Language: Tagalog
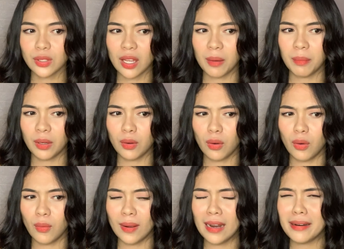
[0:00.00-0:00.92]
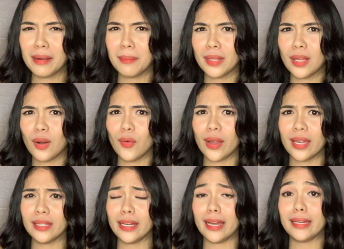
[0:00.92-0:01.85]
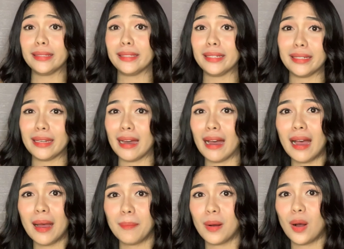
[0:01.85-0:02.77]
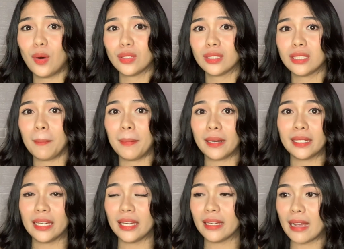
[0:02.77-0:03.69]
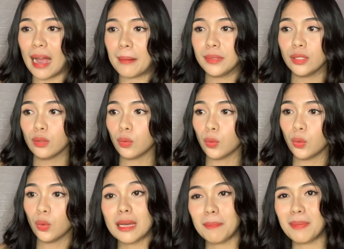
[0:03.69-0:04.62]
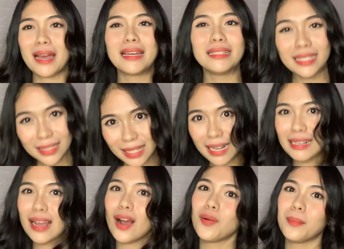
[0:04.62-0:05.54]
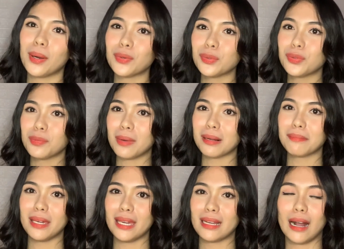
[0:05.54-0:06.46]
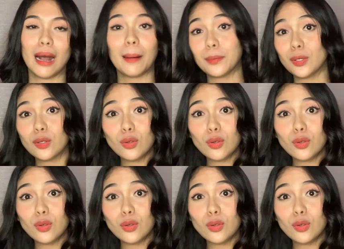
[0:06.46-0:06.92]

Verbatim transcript: sabi ko, wala naman ako any idea about sa pagiging cabin crew. Pa, hindi talaga ako marunong mag-makeup. Yung